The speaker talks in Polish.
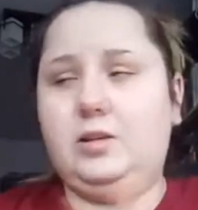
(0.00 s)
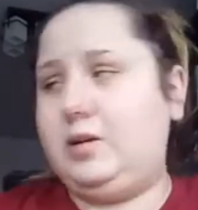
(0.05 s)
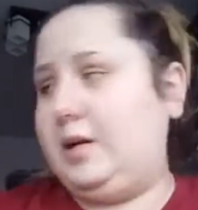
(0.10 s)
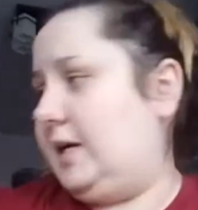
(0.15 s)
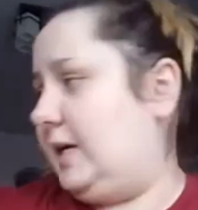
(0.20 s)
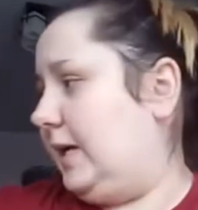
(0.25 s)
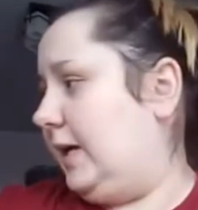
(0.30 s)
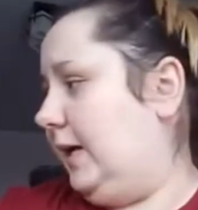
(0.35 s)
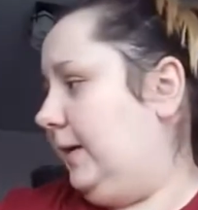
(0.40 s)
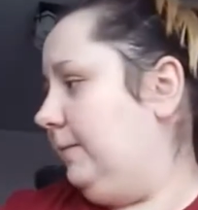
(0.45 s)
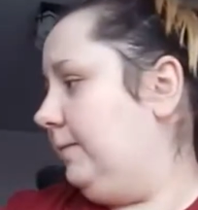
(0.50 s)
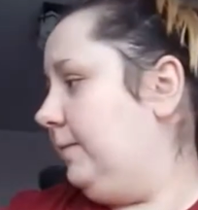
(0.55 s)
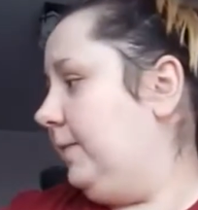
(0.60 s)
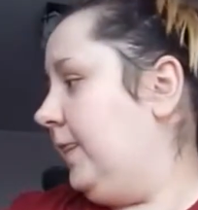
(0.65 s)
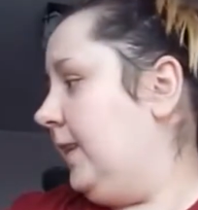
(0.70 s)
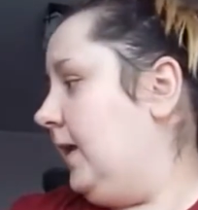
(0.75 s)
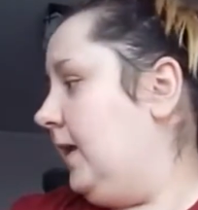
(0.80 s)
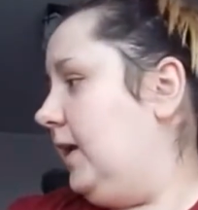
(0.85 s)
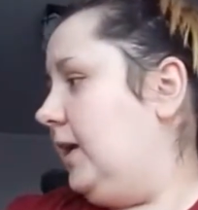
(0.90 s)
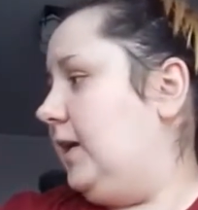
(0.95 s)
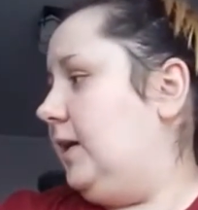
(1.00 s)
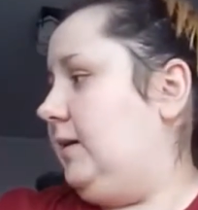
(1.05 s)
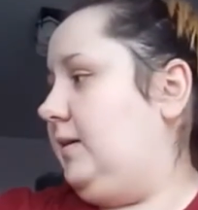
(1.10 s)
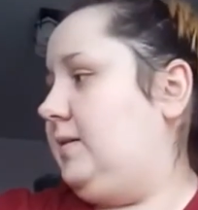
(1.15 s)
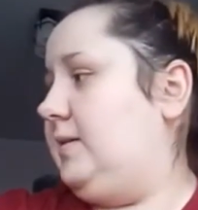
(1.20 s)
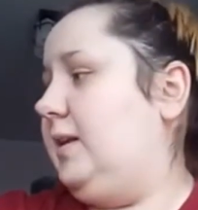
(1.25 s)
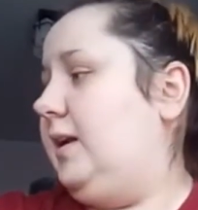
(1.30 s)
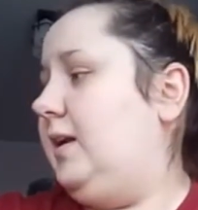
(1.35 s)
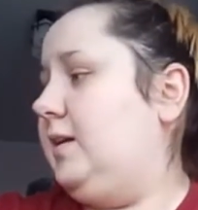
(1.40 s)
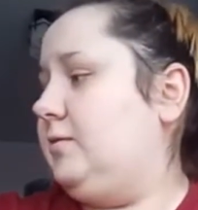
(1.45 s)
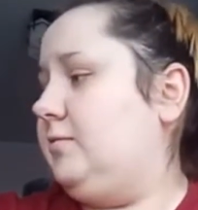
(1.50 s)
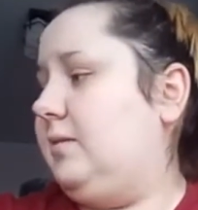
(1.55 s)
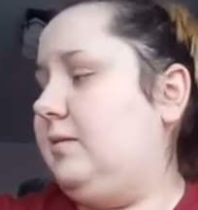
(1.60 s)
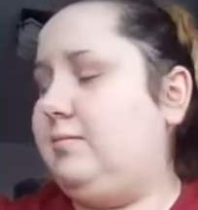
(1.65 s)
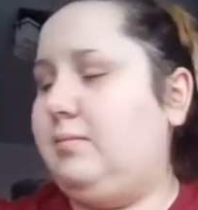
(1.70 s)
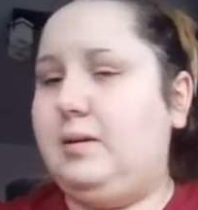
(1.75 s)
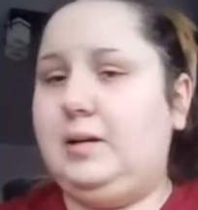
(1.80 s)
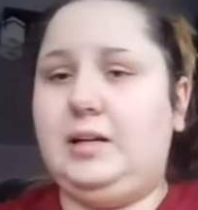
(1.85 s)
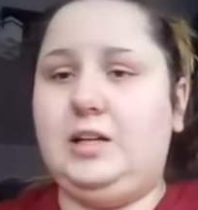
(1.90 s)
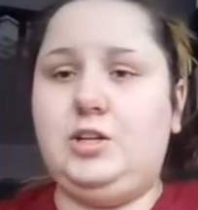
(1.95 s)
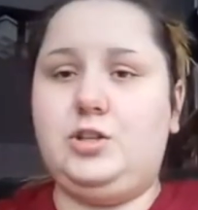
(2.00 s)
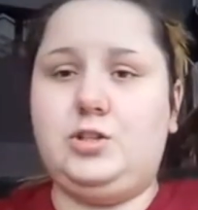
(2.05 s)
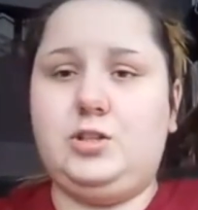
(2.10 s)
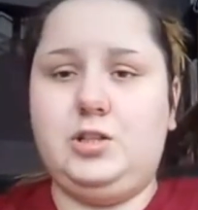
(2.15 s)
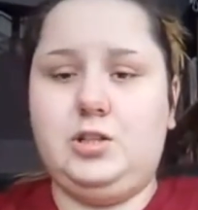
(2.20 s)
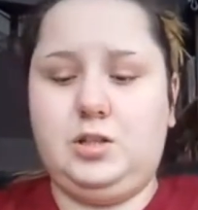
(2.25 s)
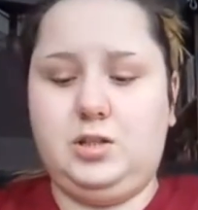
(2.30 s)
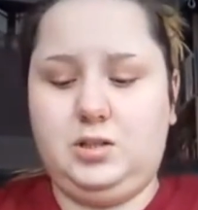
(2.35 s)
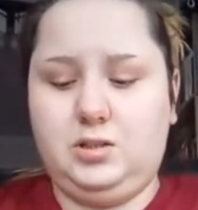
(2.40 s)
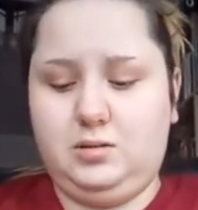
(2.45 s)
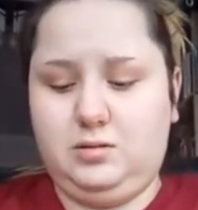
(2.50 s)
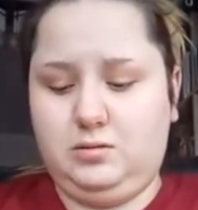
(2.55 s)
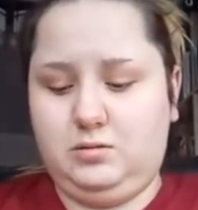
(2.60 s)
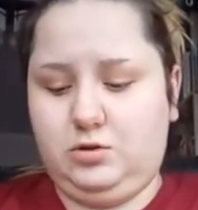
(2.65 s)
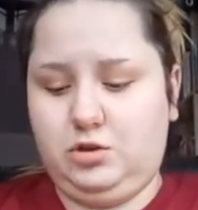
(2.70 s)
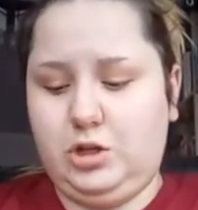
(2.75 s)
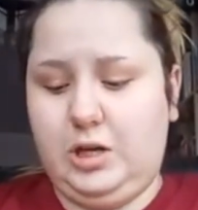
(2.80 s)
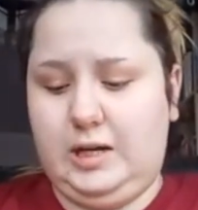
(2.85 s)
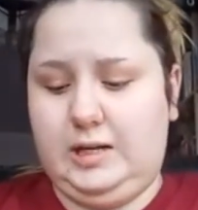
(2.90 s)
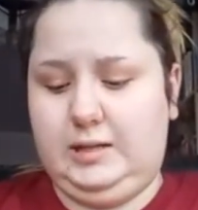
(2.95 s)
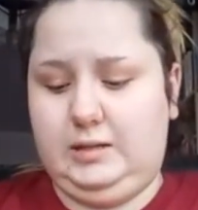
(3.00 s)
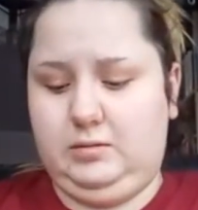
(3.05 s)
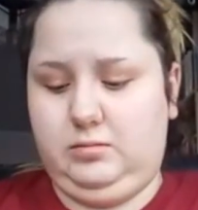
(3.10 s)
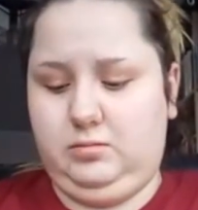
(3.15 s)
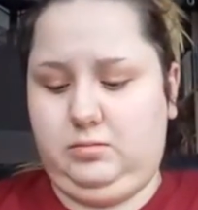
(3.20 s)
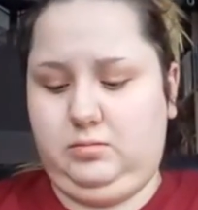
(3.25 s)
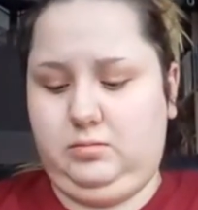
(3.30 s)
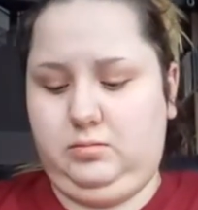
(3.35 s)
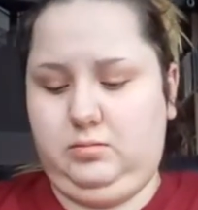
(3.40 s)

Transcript: Drogerie i znalazłam magiczny żel